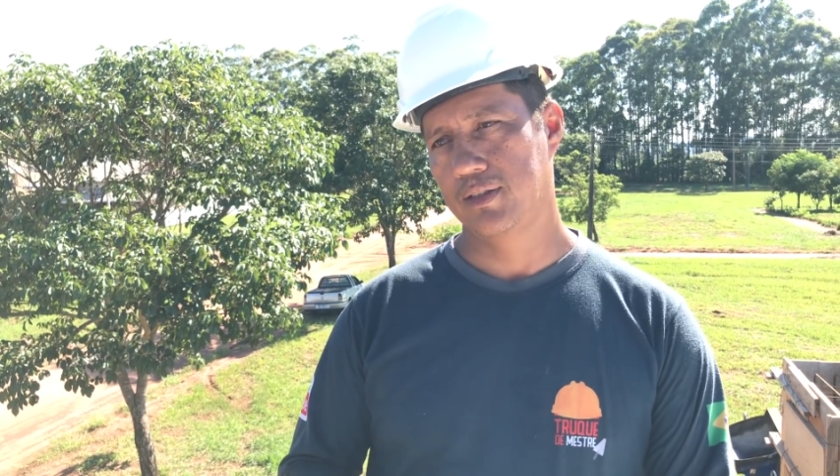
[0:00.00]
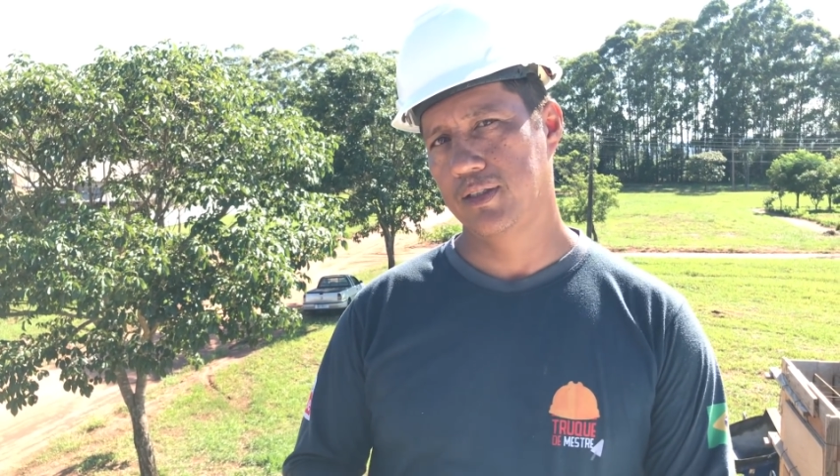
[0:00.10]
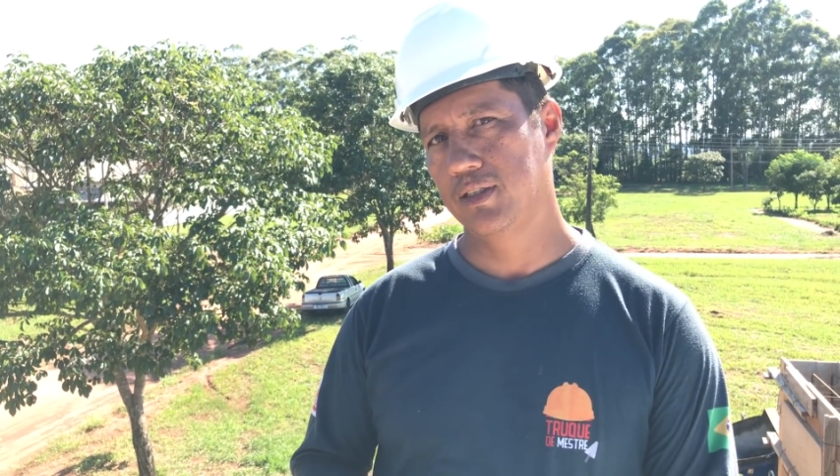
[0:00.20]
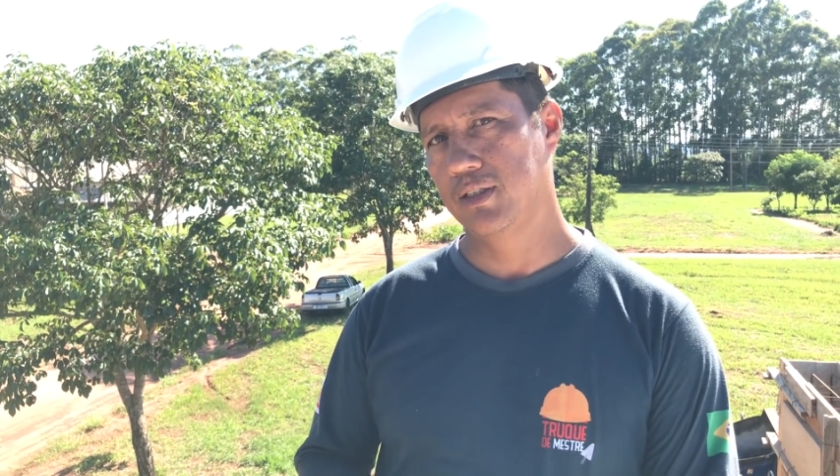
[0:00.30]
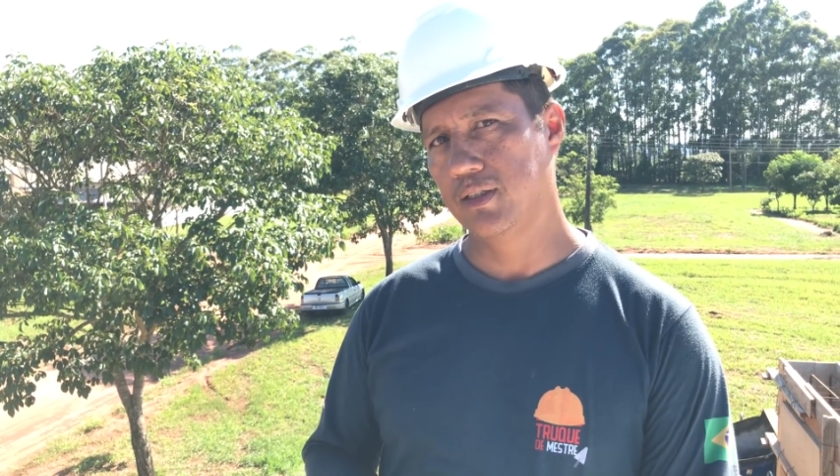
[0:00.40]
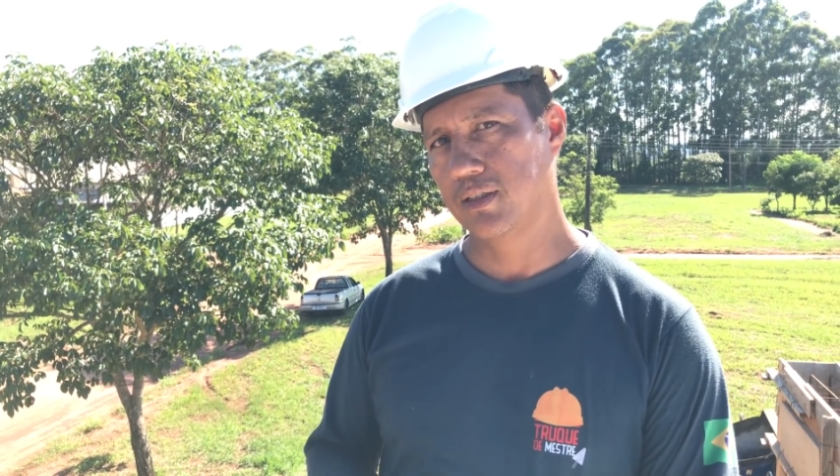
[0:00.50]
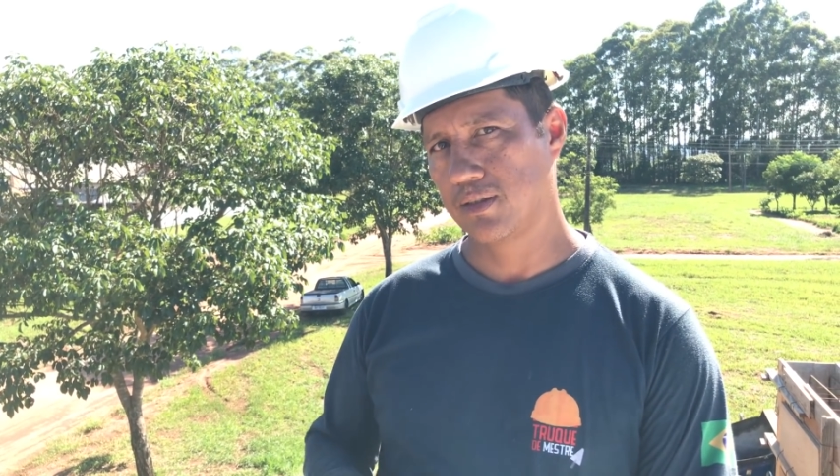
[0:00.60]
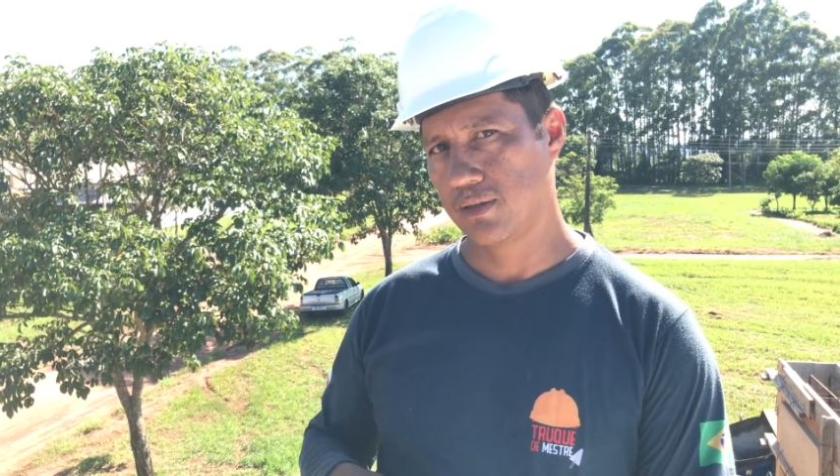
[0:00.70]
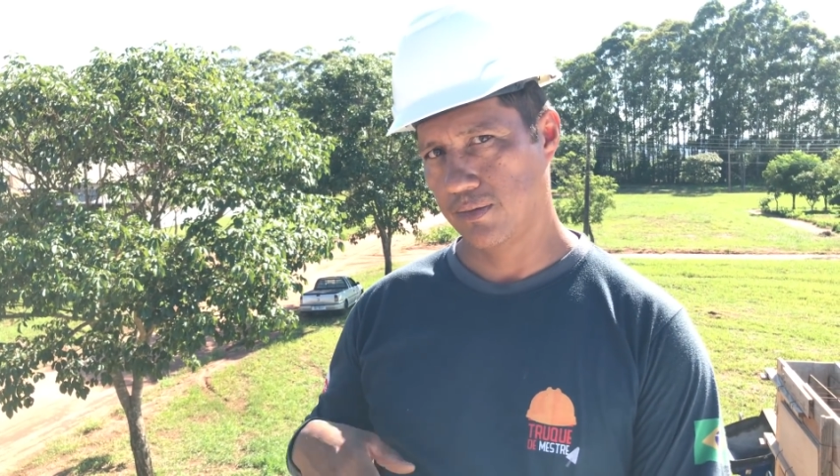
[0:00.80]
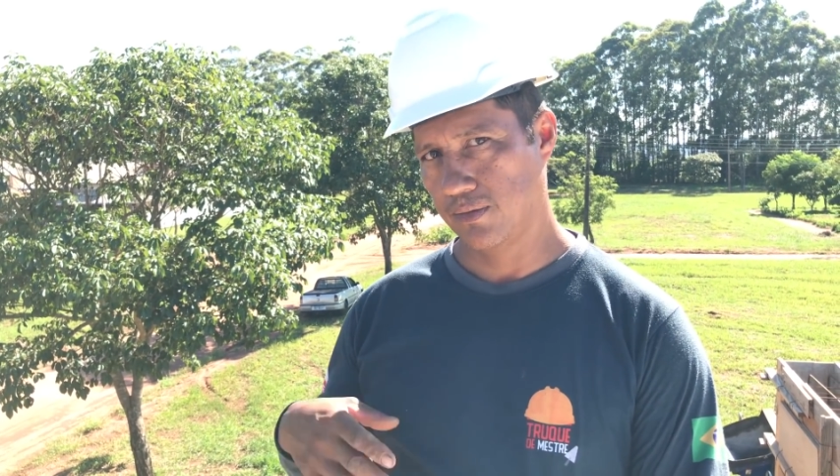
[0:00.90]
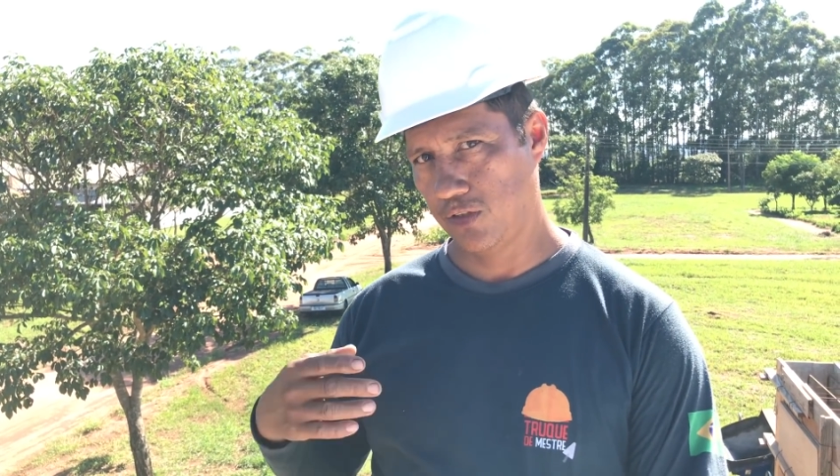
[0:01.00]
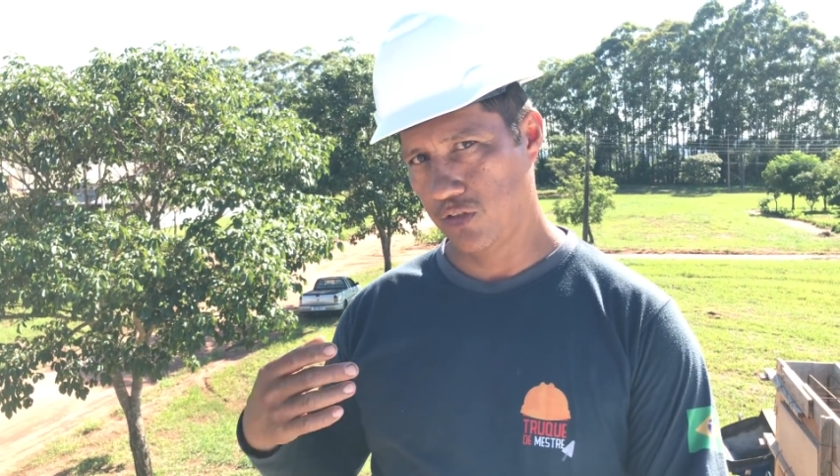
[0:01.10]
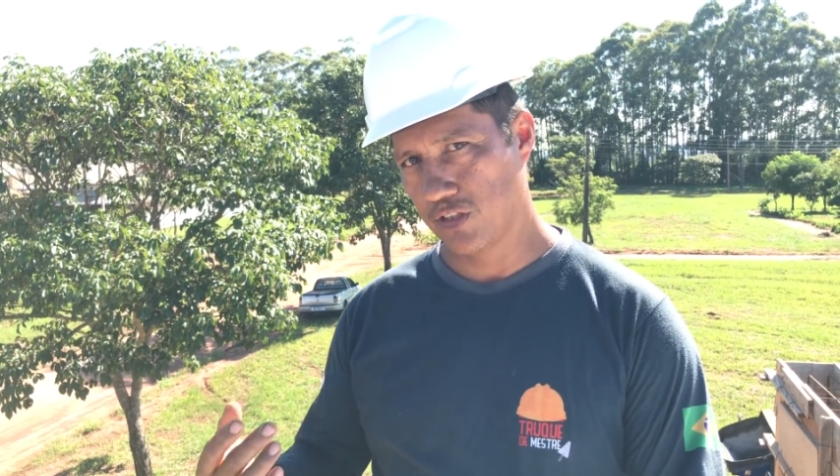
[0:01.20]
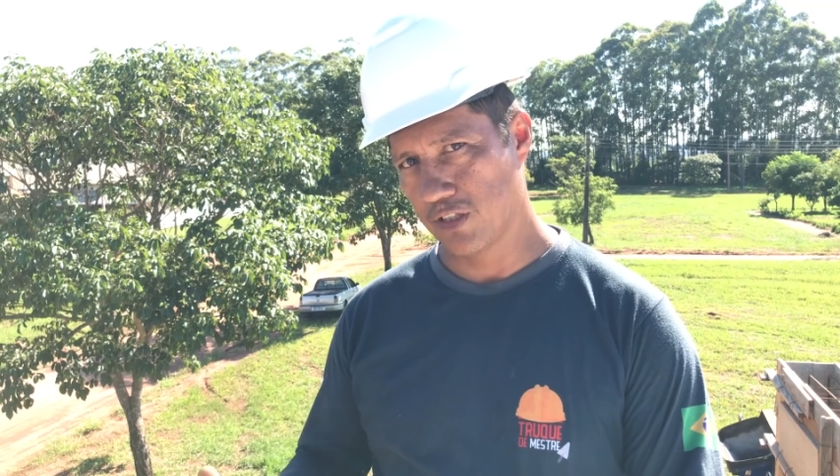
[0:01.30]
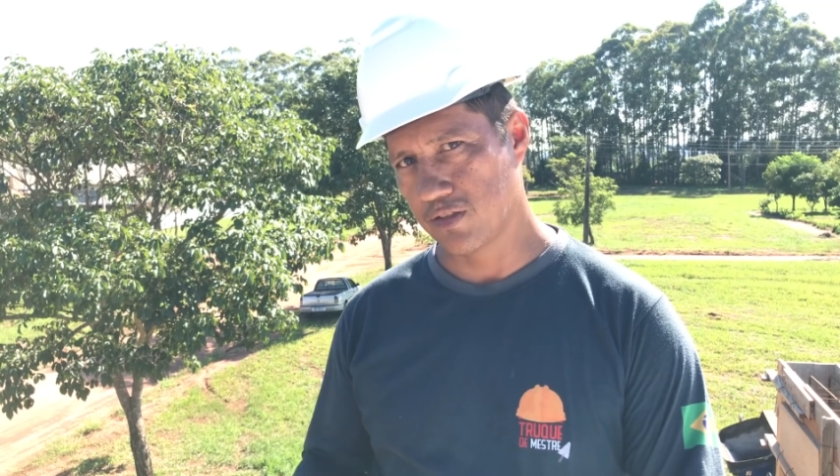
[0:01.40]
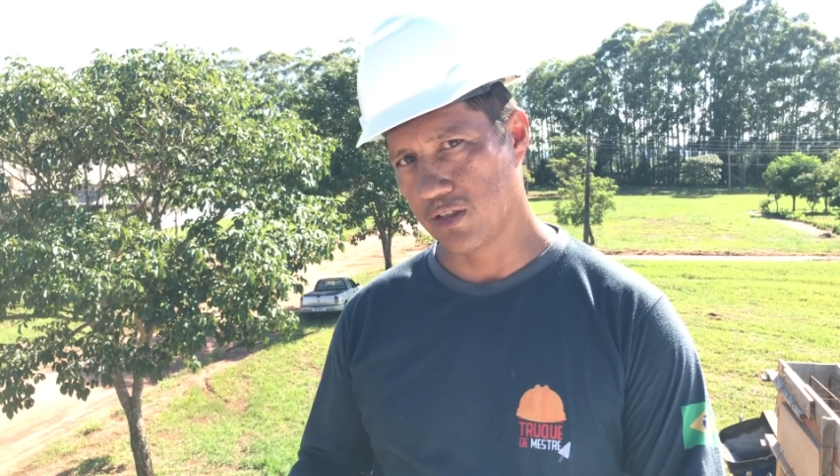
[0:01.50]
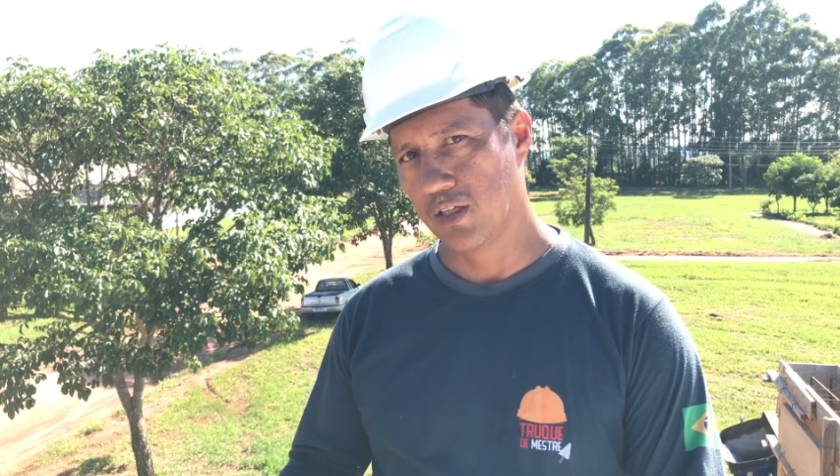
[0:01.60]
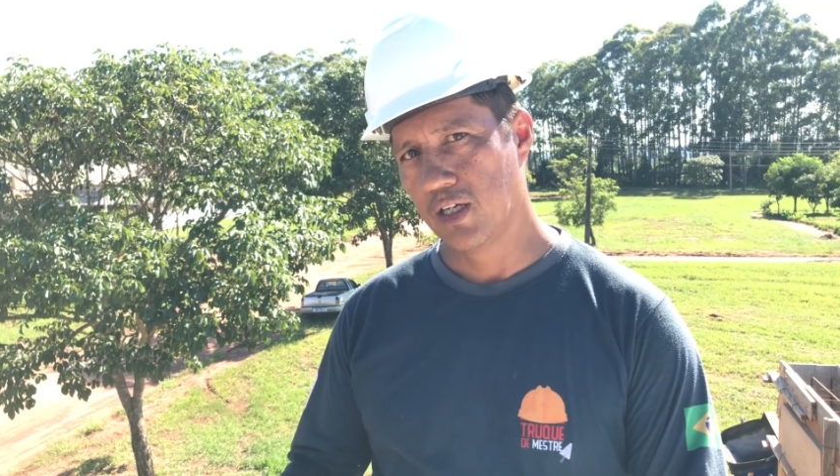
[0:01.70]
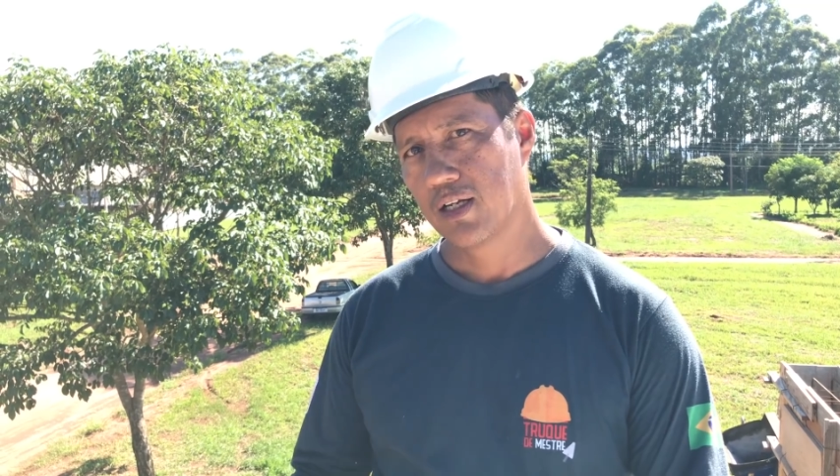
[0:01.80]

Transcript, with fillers: que disse assim,